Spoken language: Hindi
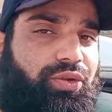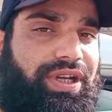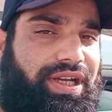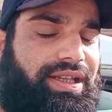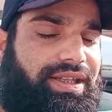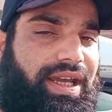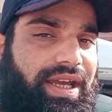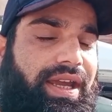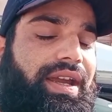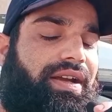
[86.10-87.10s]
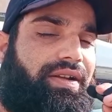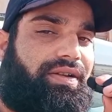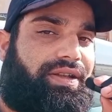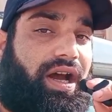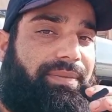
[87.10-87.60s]
तो निकलते
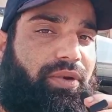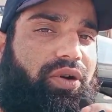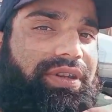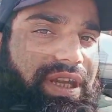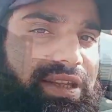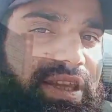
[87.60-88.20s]
हैं आप लोग